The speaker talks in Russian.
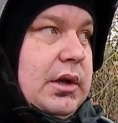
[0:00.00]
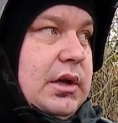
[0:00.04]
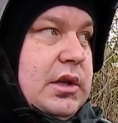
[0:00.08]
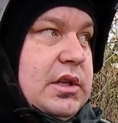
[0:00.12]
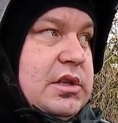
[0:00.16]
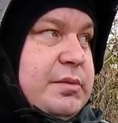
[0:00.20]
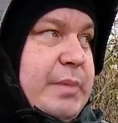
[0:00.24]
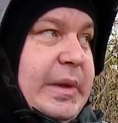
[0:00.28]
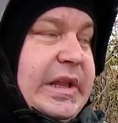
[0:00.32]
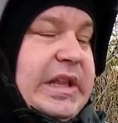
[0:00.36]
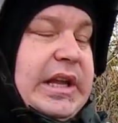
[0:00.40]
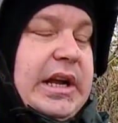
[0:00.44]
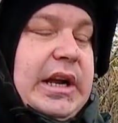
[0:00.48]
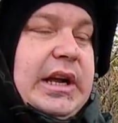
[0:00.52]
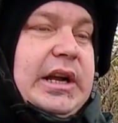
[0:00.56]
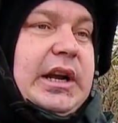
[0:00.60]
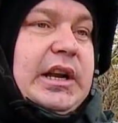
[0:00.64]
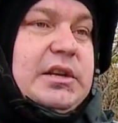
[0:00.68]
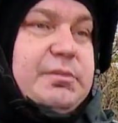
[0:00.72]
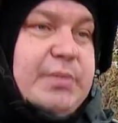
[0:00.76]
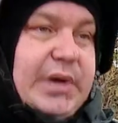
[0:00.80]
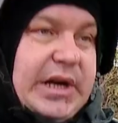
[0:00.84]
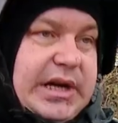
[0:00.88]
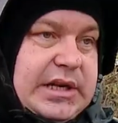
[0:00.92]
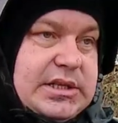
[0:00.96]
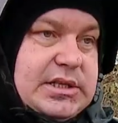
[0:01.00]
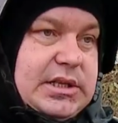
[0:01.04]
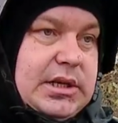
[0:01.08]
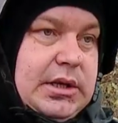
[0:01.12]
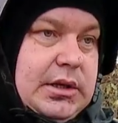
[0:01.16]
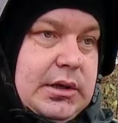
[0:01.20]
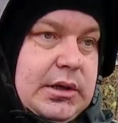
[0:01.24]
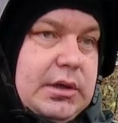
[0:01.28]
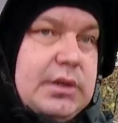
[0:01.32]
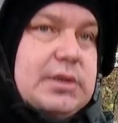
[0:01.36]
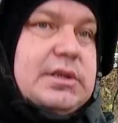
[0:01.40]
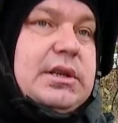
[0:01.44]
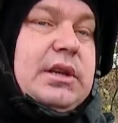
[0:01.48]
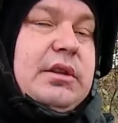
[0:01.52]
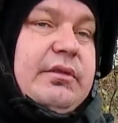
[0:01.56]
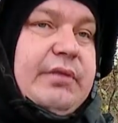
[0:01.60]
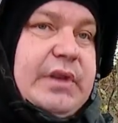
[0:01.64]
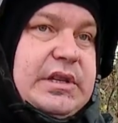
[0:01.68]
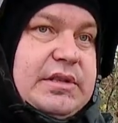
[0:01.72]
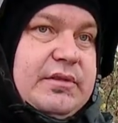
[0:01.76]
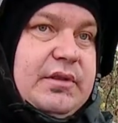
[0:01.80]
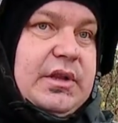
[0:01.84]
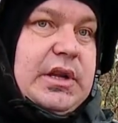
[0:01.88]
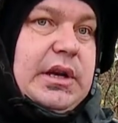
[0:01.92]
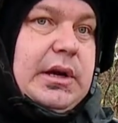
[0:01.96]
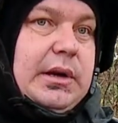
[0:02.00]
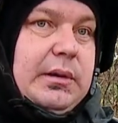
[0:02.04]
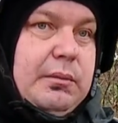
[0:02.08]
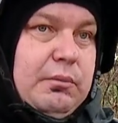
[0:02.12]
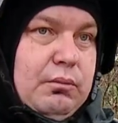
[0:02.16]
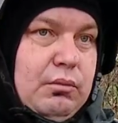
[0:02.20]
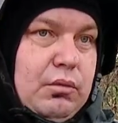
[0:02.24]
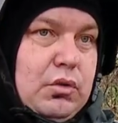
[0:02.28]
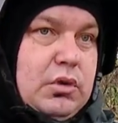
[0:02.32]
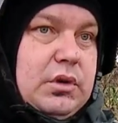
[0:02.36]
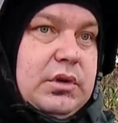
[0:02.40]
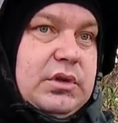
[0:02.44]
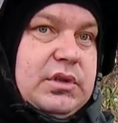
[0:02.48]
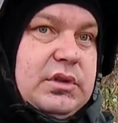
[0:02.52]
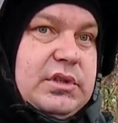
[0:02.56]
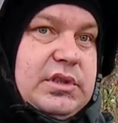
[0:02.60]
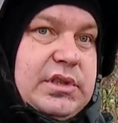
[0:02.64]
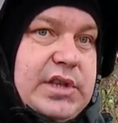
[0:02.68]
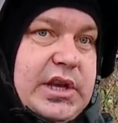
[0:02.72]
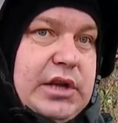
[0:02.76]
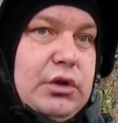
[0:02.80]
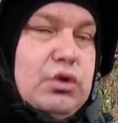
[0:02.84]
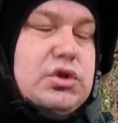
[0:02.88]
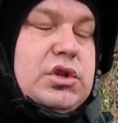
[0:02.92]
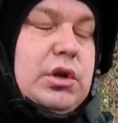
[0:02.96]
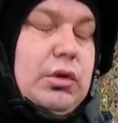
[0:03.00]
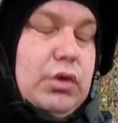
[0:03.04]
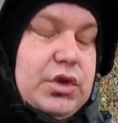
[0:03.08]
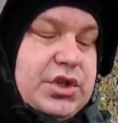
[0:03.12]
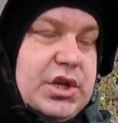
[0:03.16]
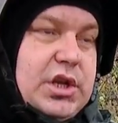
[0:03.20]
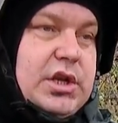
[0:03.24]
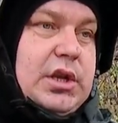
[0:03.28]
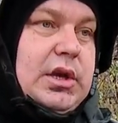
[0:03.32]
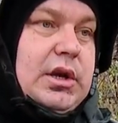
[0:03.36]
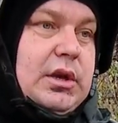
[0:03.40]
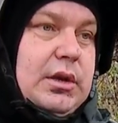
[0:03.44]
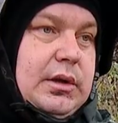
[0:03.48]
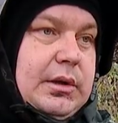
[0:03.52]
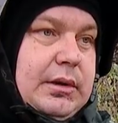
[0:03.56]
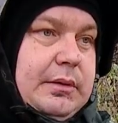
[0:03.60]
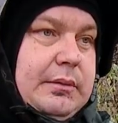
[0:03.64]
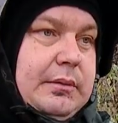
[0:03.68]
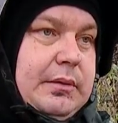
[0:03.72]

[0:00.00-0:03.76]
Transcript: инспектора разбираться, соответственно, сделают заключение.